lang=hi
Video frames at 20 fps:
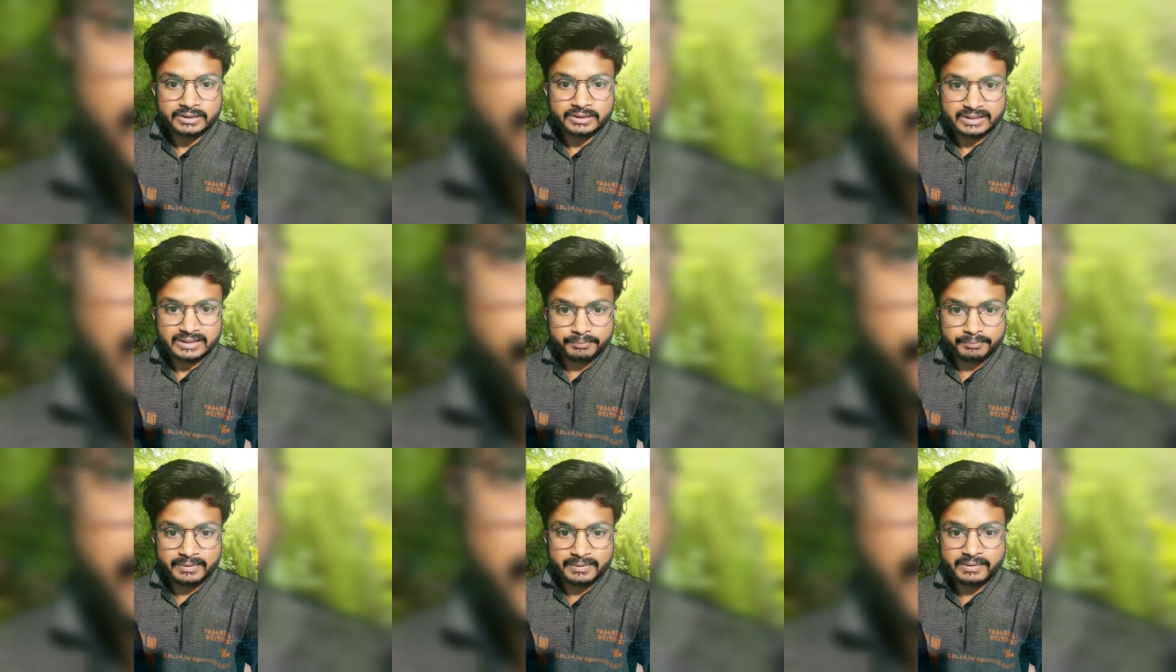
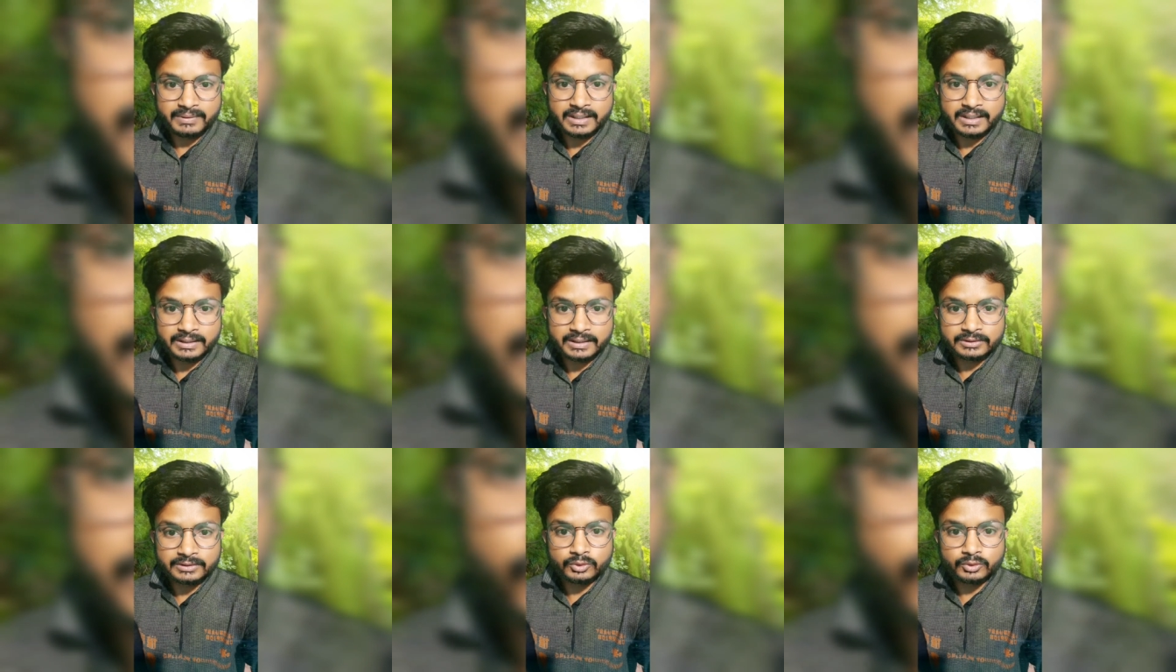सब
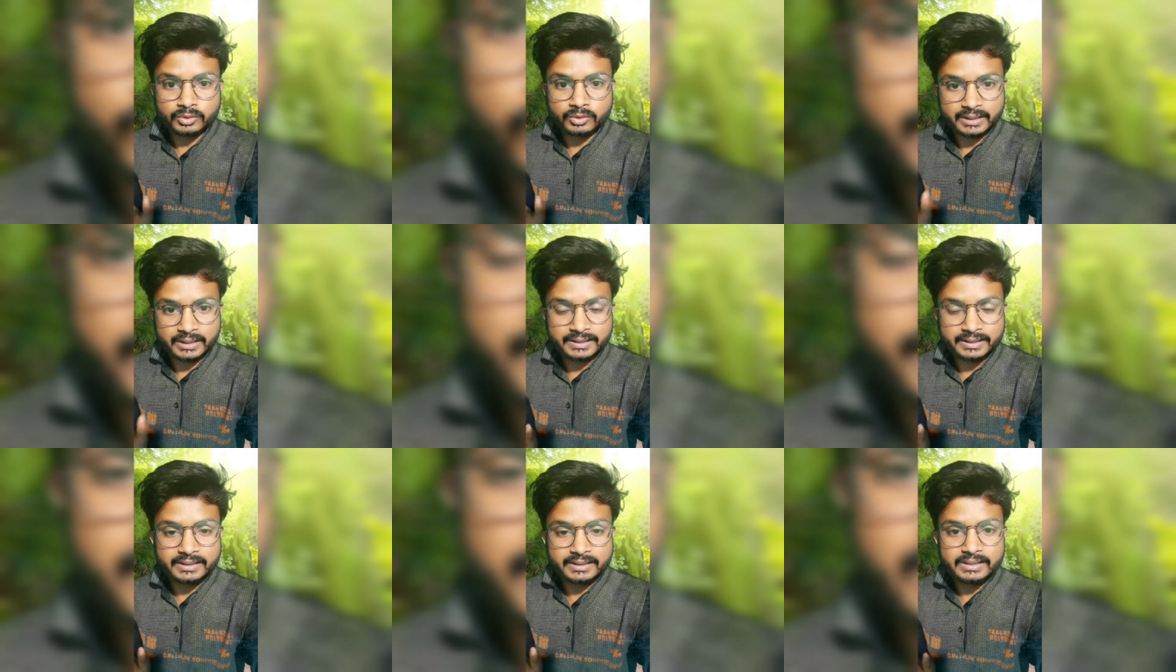विभाग जो
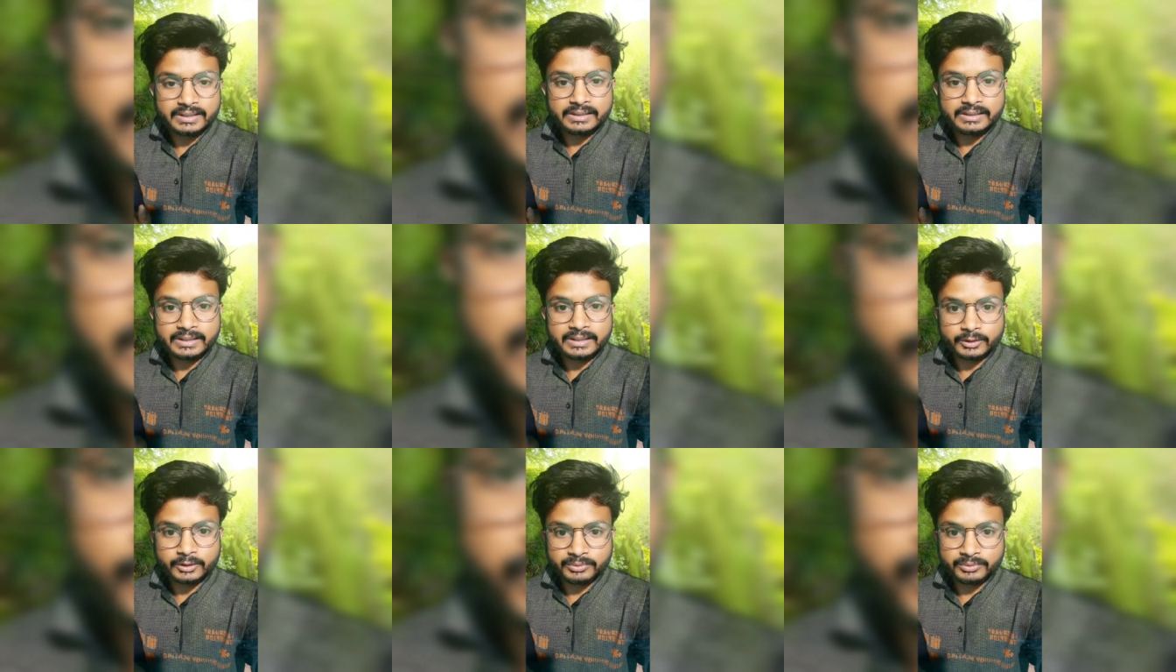करेंगे
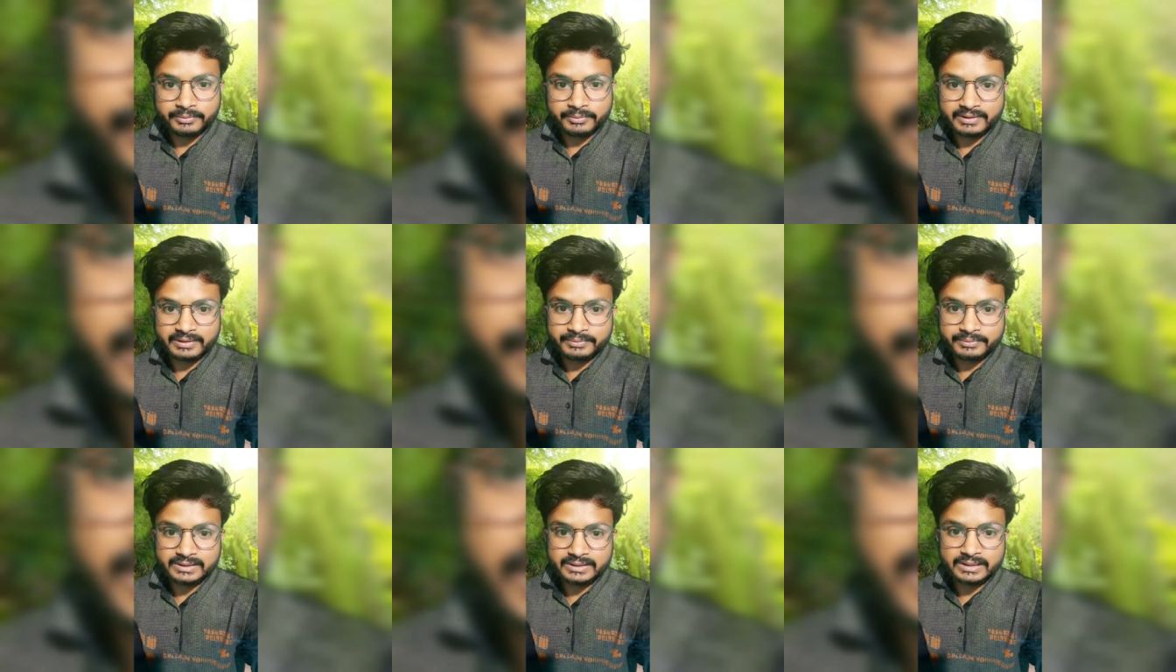डॉक्यूमेंट
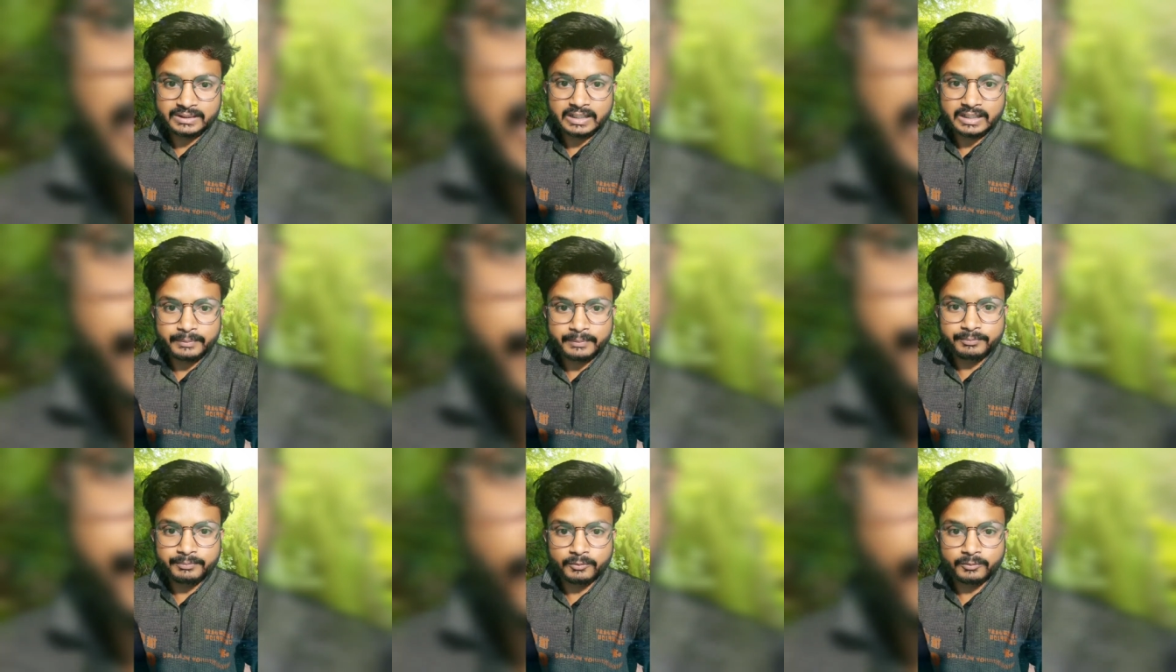वेरिफिकेशन
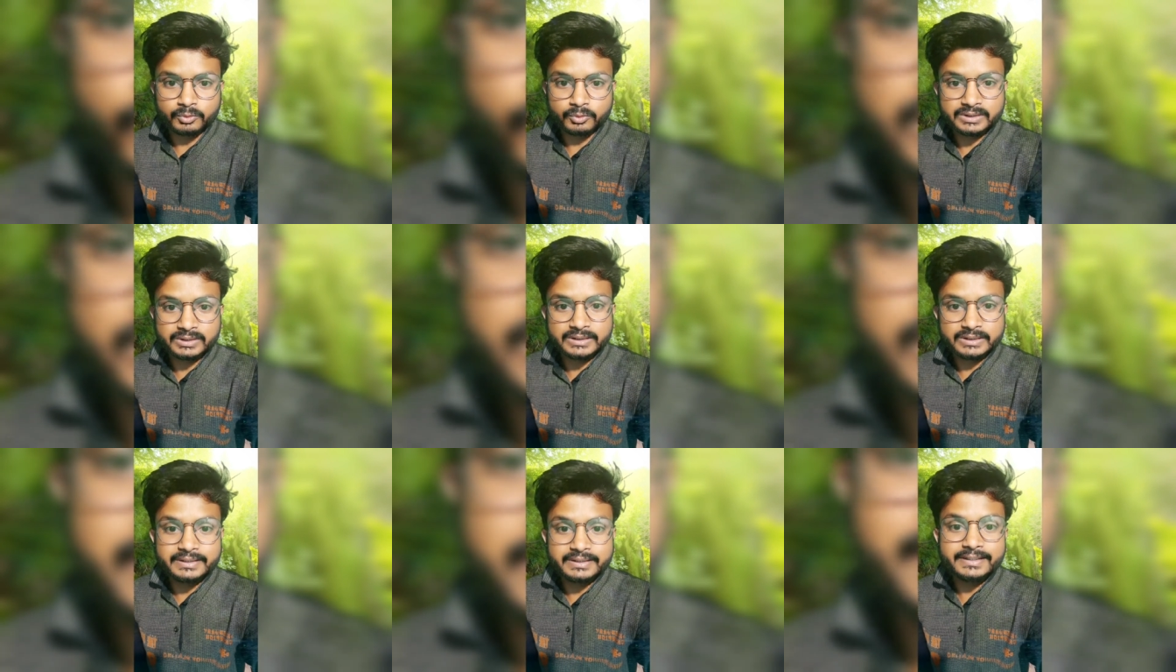अब
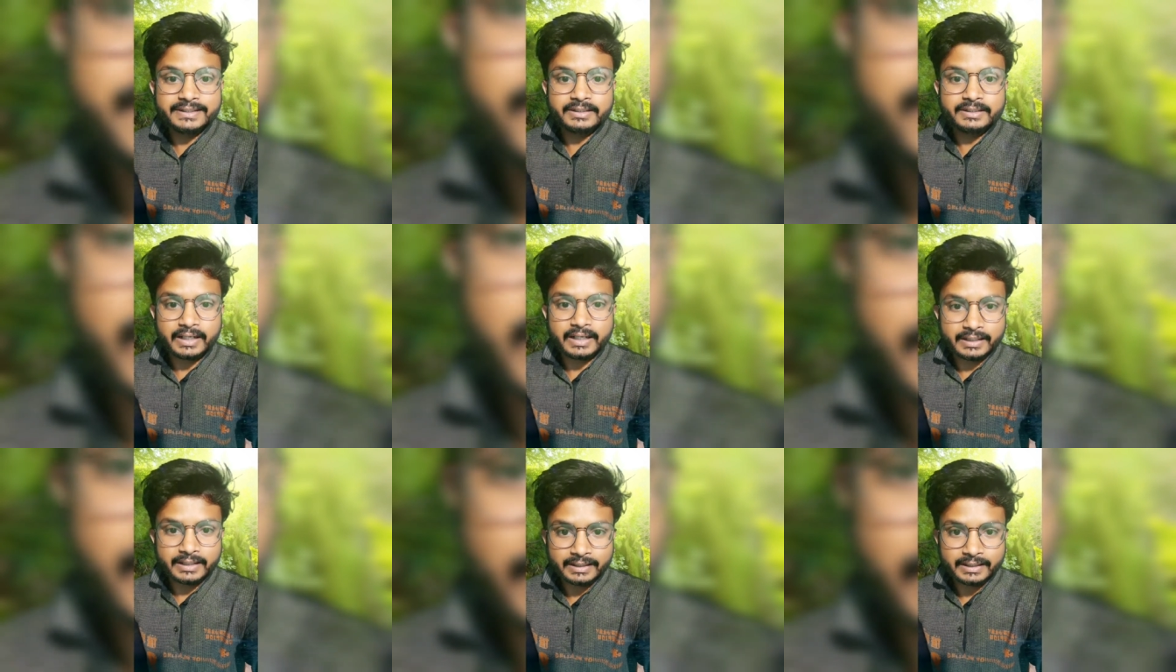उनकी
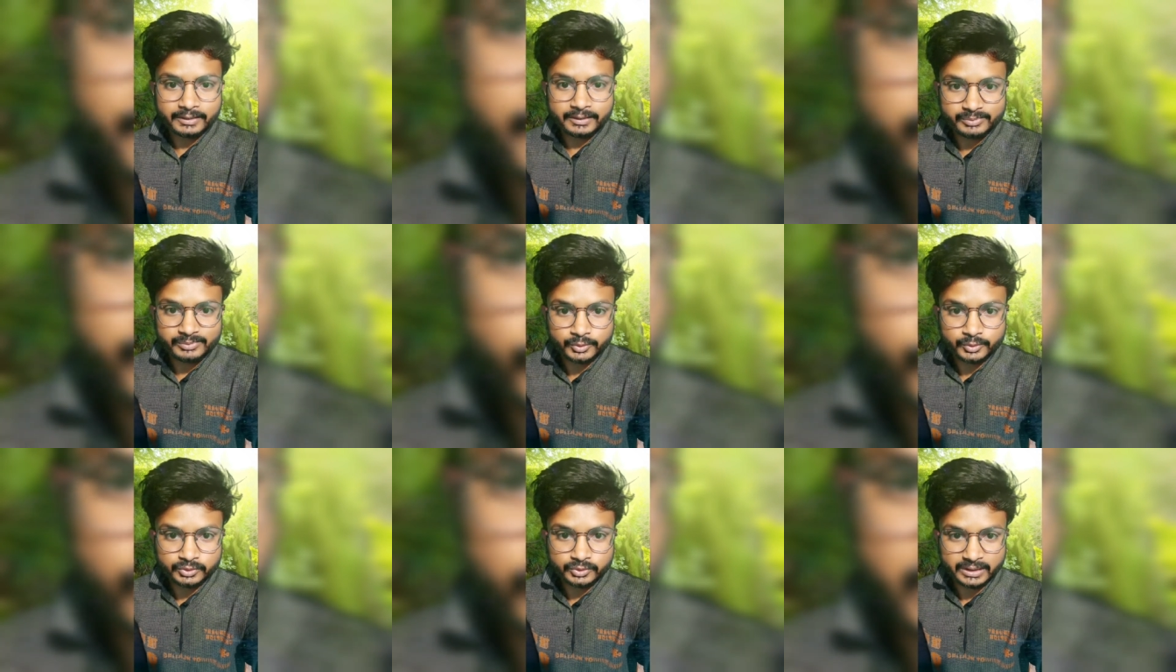डेट अलग अलग
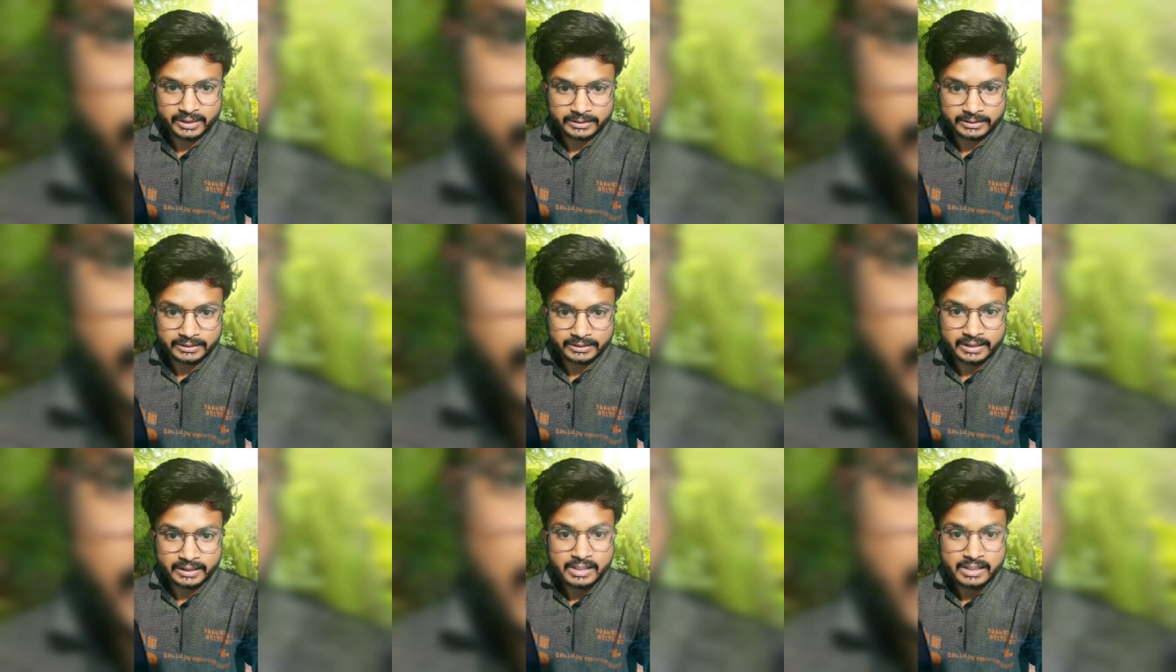भी हो
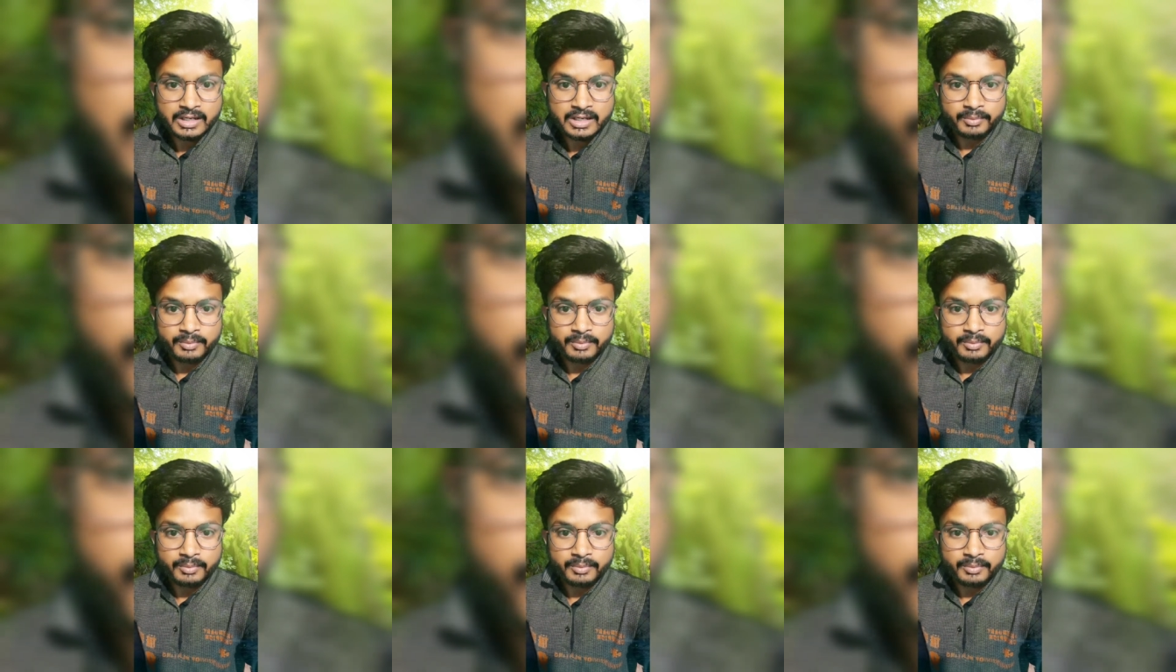सकती है